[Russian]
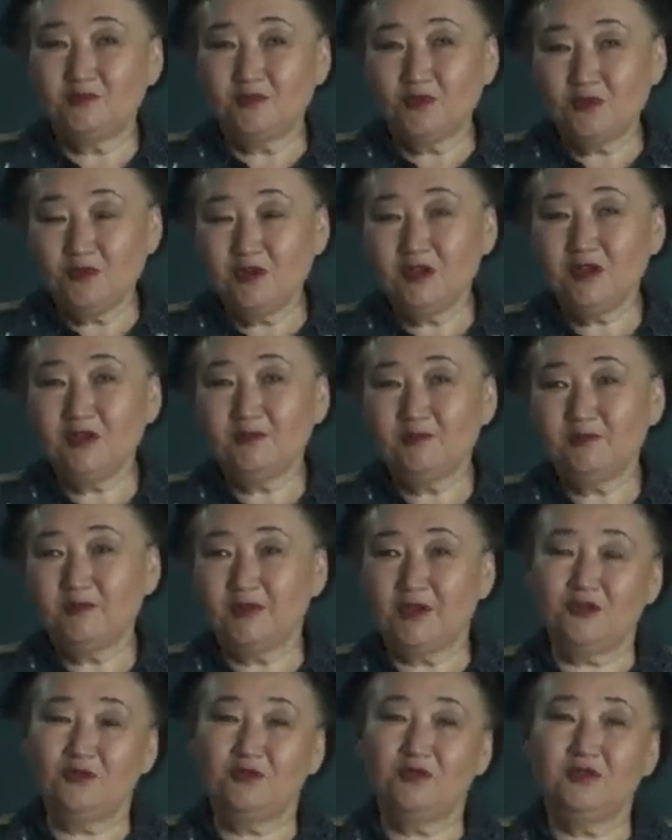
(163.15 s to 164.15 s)
Ой,
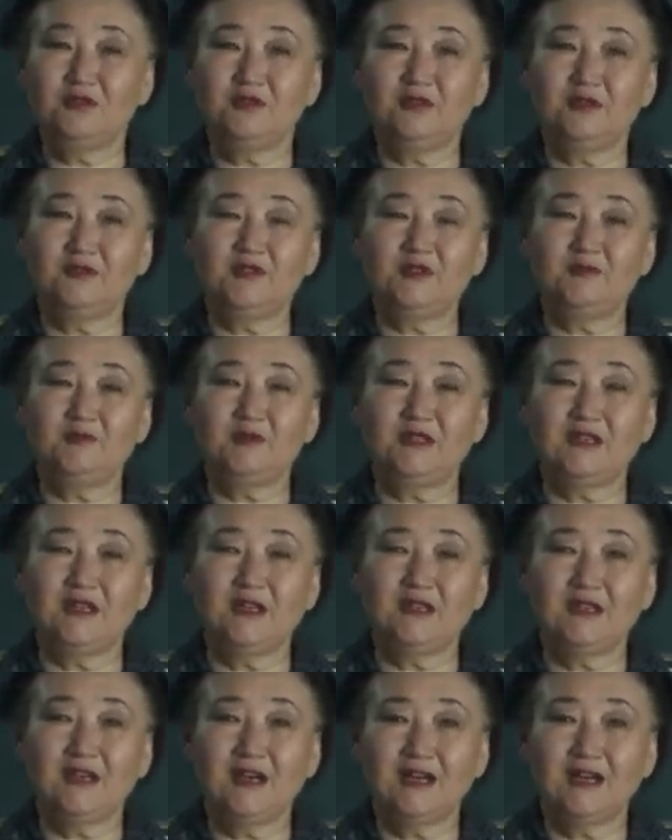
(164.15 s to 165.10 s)
плохое воспитание.